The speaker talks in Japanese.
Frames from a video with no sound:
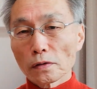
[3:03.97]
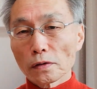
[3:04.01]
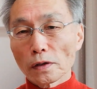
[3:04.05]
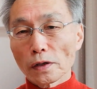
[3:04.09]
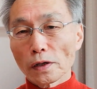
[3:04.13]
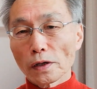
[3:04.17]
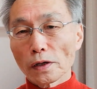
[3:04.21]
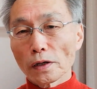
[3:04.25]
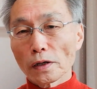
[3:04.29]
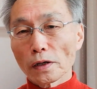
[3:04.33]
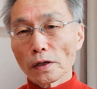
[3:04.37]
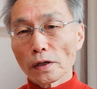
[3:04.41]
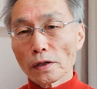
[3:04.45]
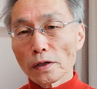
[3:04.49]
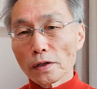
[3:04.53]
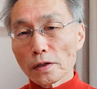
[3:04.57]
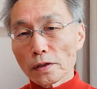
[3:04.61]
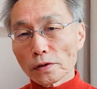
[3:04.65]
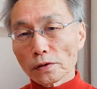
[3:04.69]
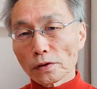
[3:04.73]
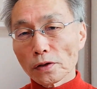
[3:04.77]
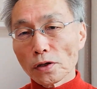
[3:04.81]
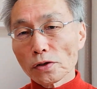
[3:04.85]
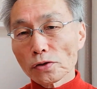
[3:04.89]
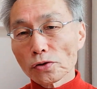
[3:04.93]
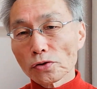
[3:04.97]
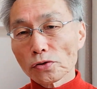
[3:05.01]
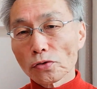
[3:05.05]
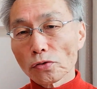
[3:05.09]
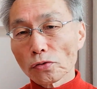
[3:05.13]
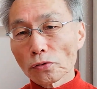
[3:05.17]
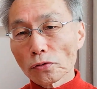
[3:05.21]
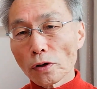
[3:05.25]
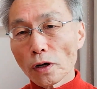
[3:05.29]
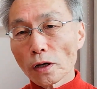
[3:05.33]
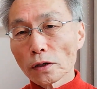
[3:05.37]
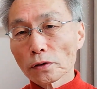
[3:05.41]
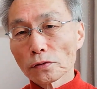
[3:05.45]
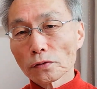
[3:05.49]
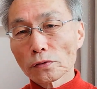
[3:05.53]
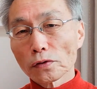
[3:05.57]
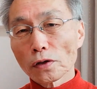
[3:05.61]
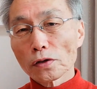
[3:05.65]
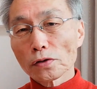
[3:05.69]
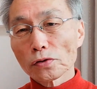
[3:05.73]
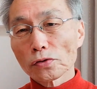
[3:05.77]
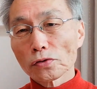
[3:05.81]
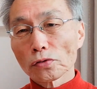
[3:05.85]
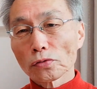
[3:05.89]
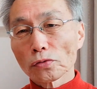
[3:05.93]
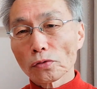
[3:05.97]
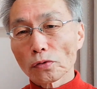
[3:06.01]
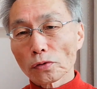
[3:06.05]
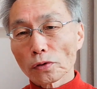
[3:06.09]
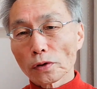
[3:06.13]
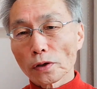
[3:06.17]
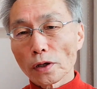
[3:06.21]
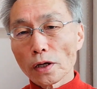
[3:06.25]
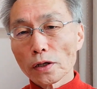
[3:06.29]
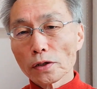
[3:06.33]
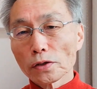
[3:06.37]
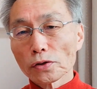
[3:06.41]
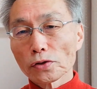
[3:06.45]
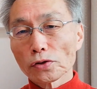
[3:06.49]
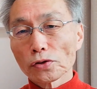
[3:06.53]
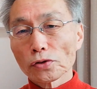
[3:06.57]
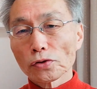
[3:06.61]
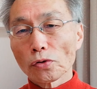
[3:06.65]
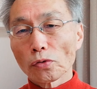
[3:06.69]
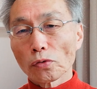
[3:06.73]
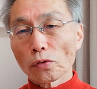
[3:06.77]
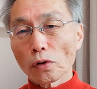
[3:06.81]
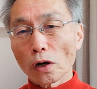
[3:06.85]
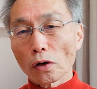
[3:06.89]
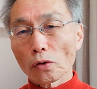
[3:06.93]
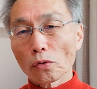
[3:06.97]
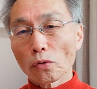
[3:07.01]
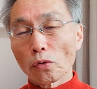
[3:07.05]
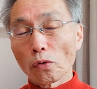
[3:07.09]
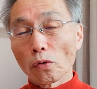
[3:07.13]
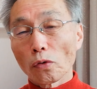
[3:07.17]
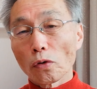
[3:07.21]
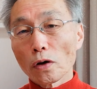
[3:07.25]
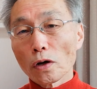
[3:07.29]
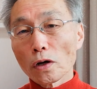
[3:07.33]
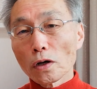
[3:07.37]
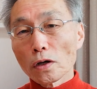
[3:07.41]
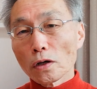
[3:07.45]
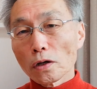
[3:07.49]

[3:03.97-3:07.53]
えー、原子力発電所の原子炉がこう